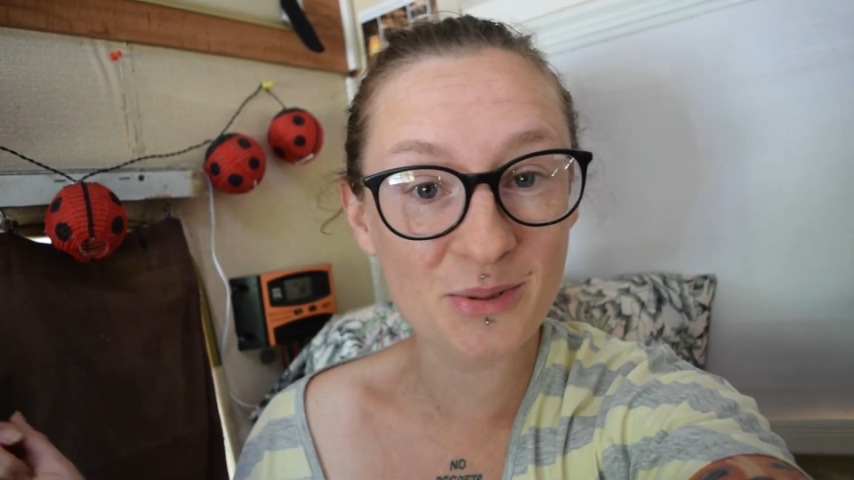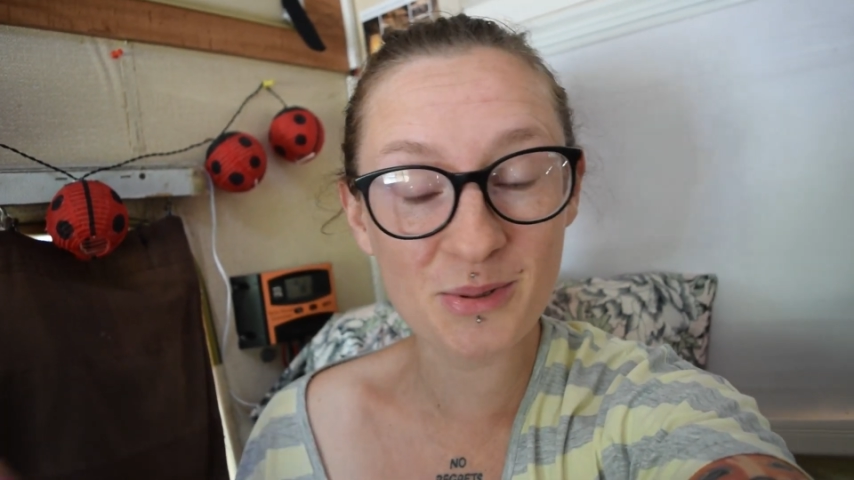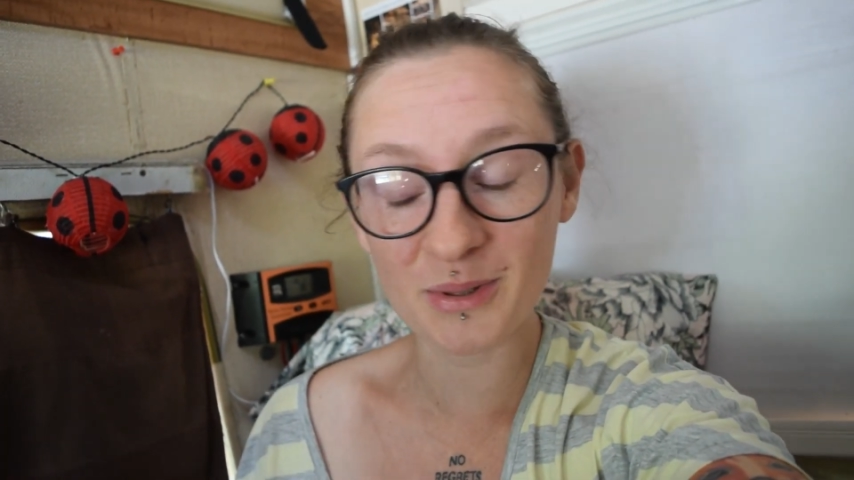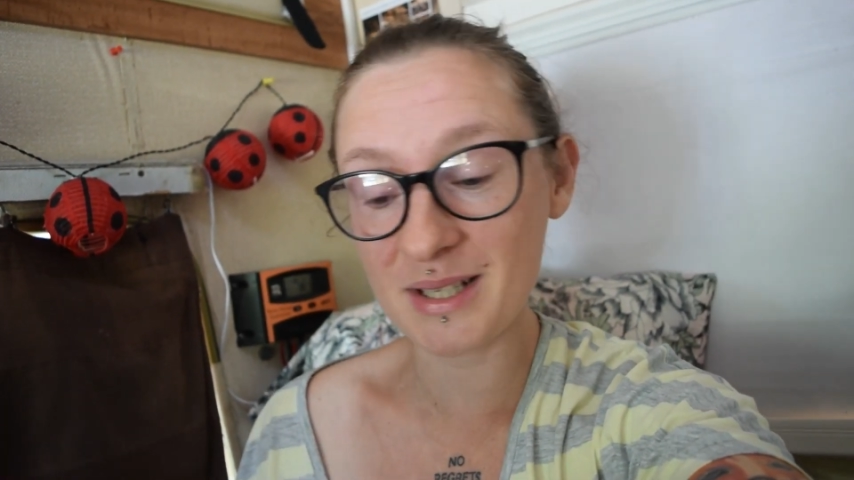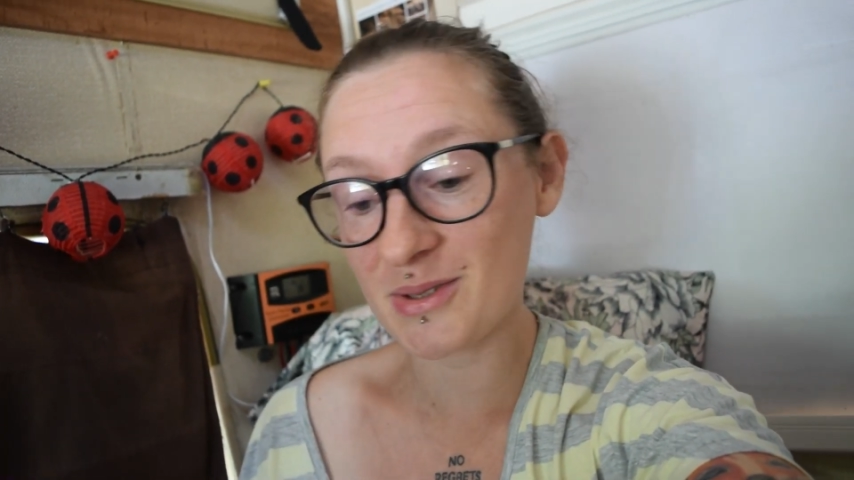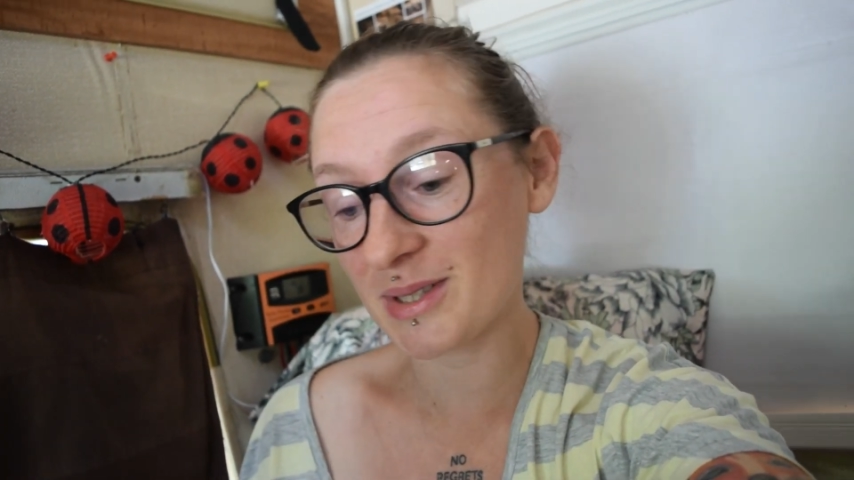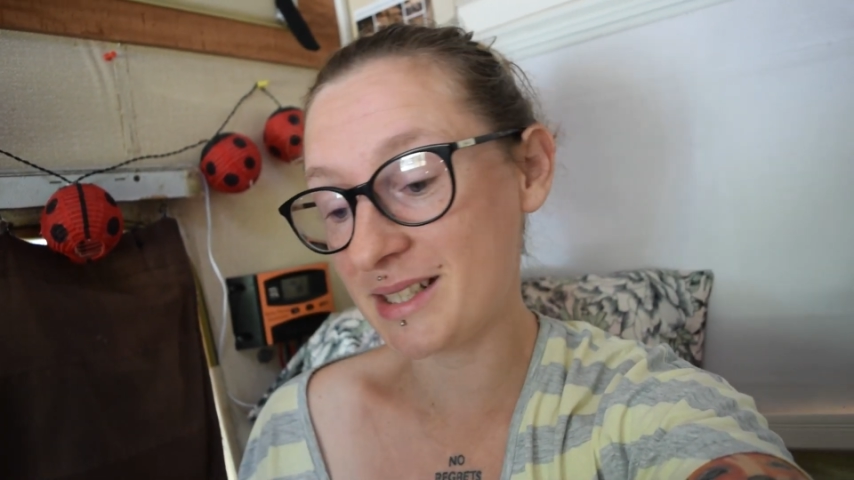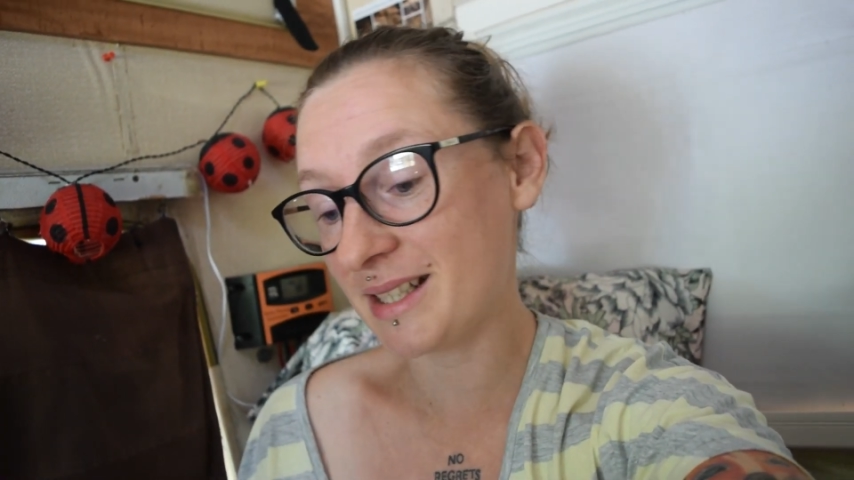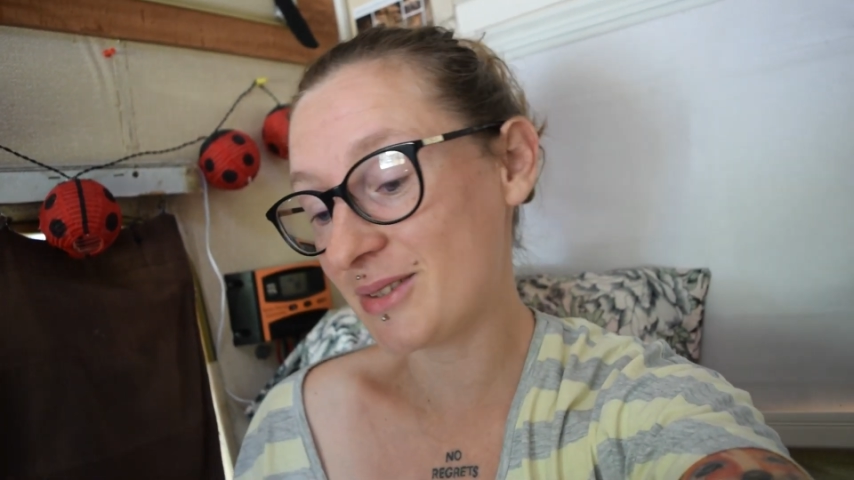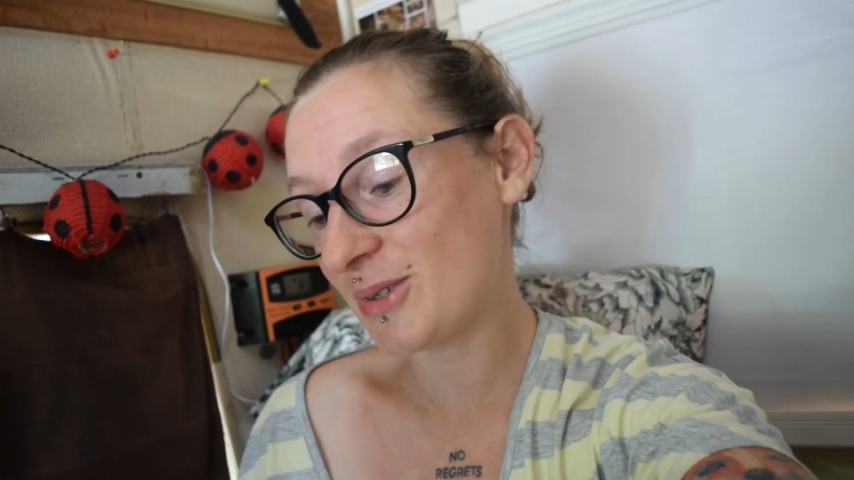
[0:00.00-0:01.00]
sur les
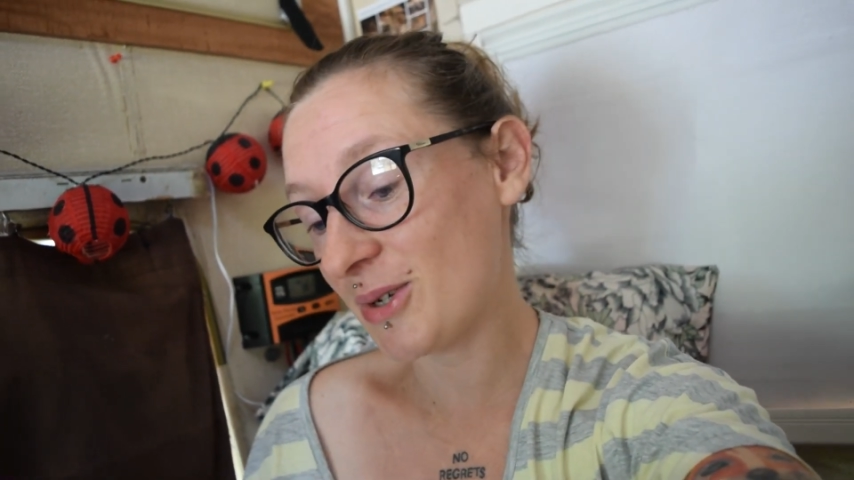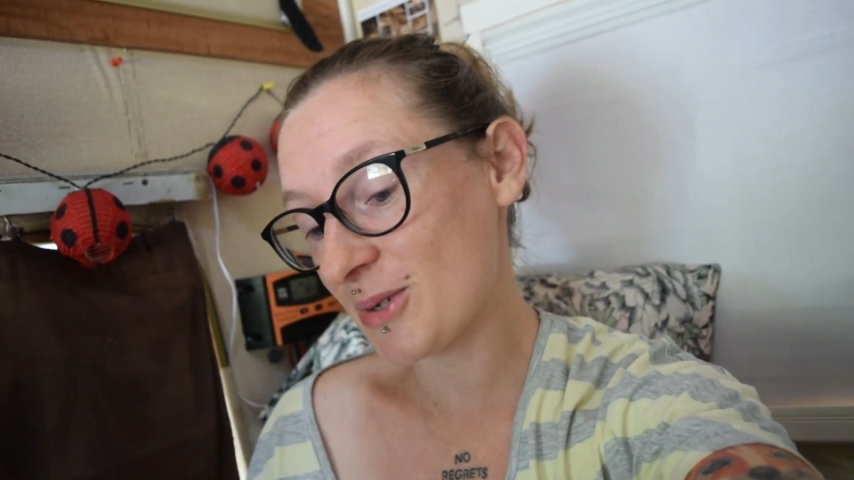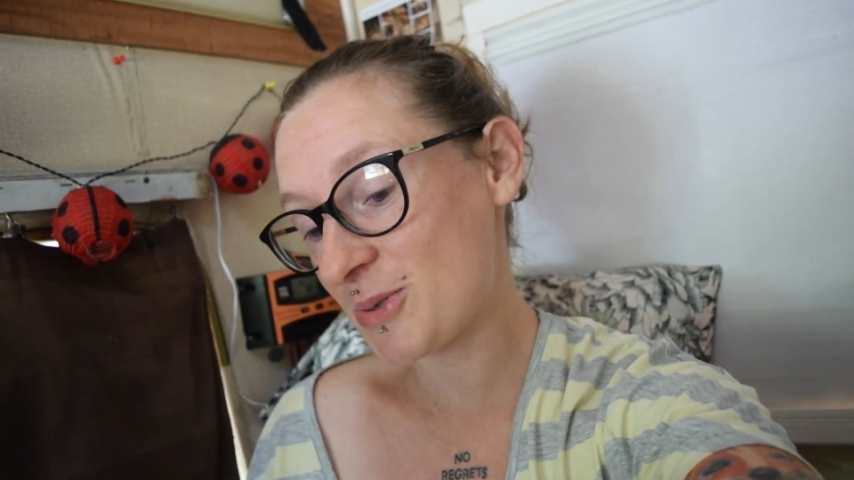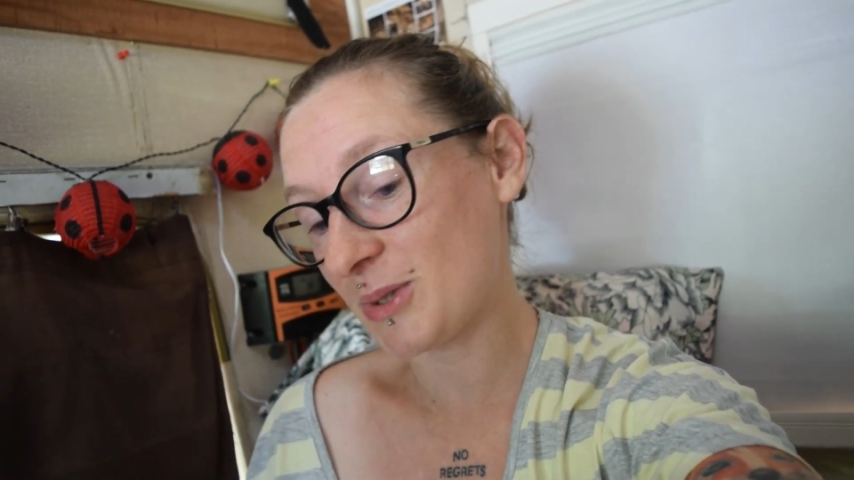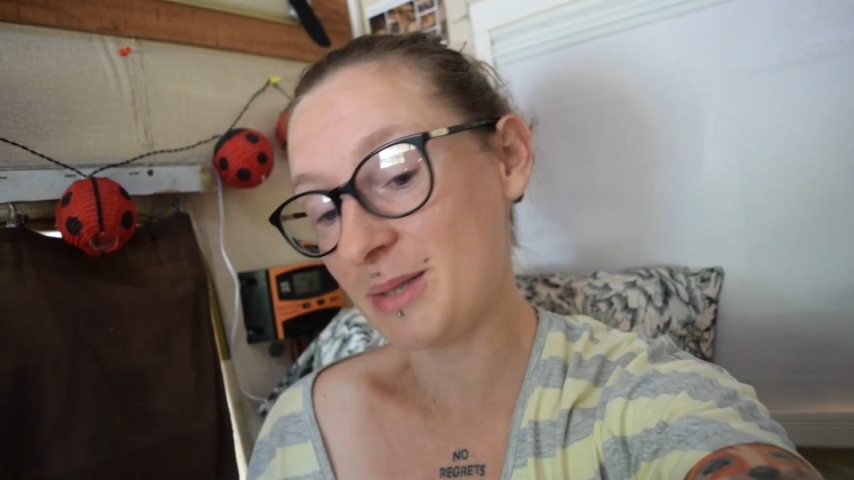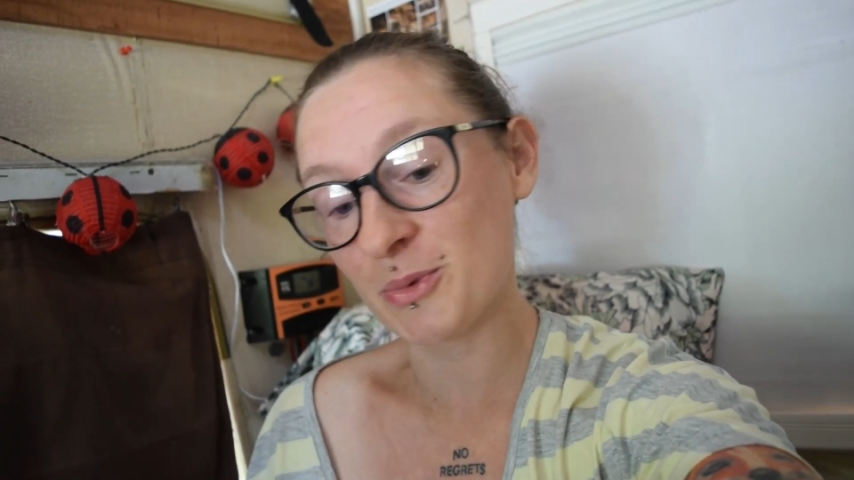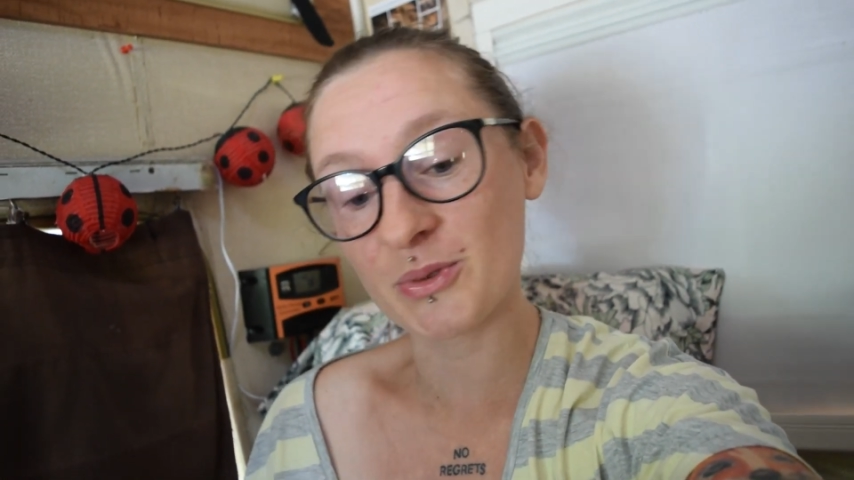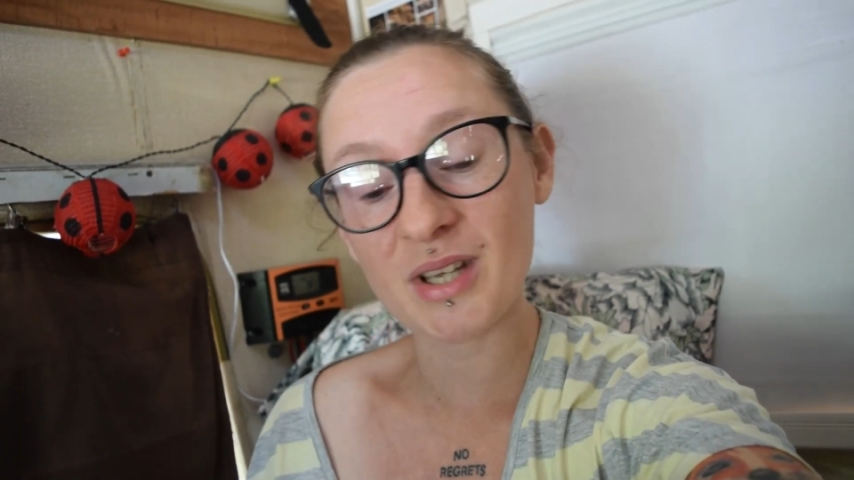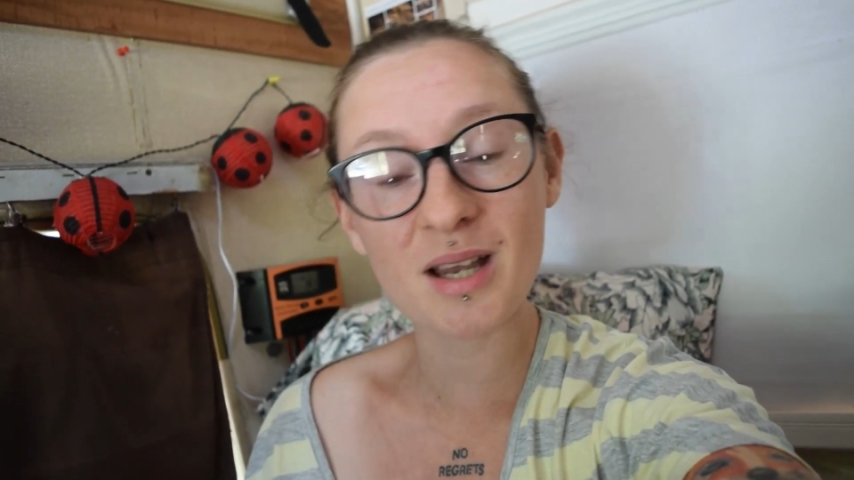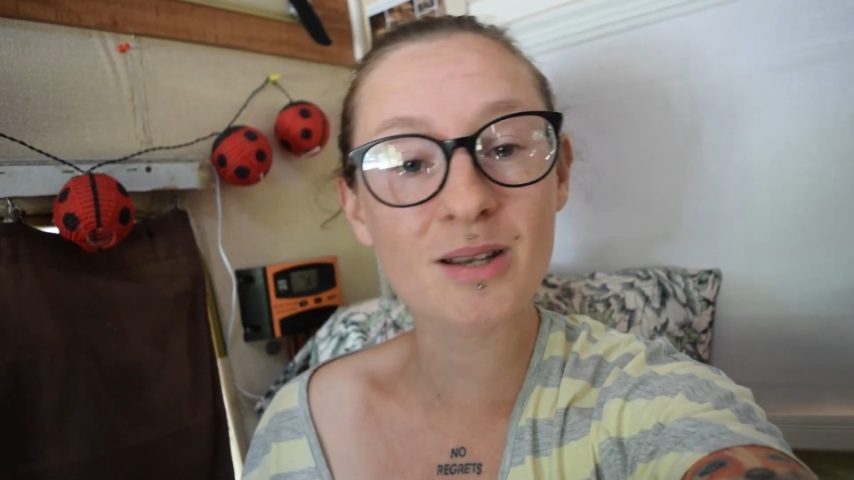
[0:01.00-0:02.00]
ordinateurs, sur les
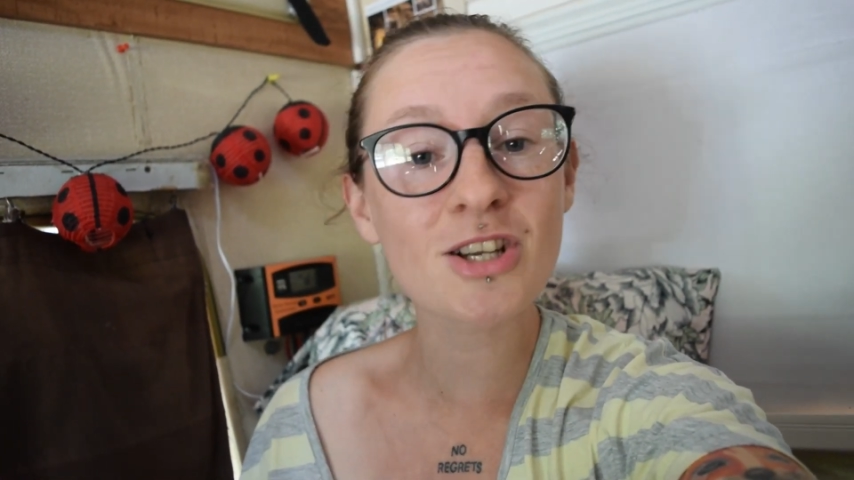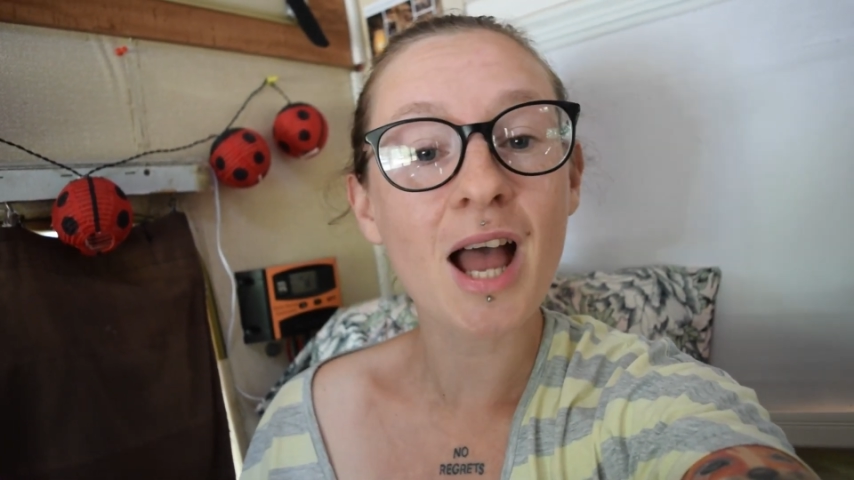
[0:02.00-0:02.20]
montages,